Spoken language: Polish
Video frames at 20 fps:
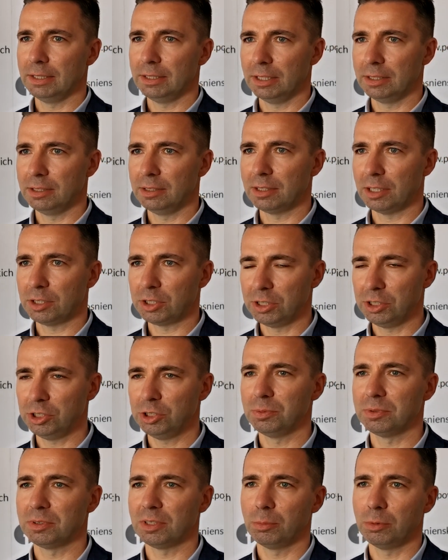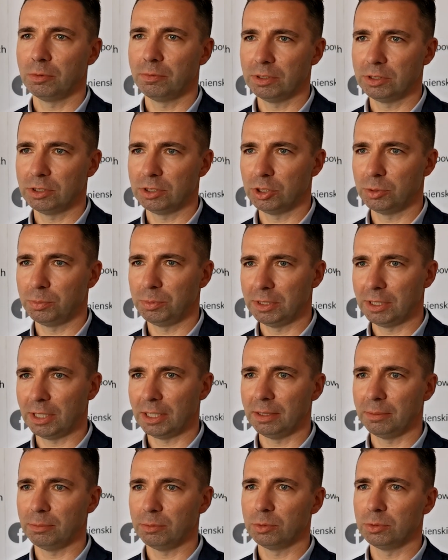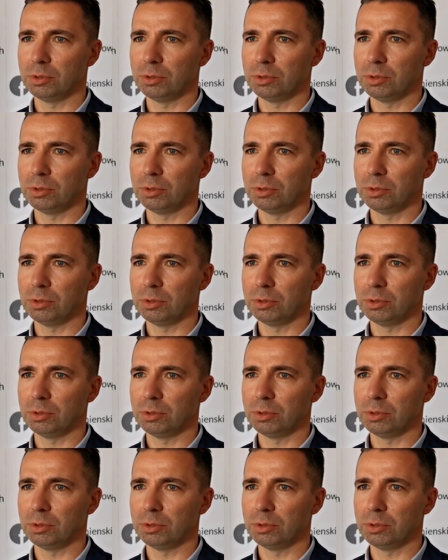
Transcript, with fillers: kiedy zaczęliśmy zajmować się szpitalem,